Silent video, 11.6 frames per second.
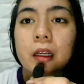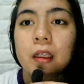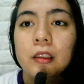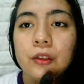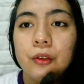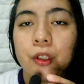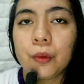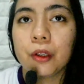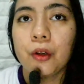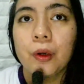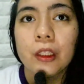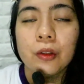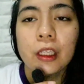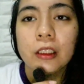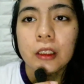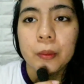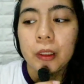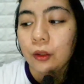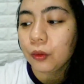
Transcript: Okay, so we're going to test naman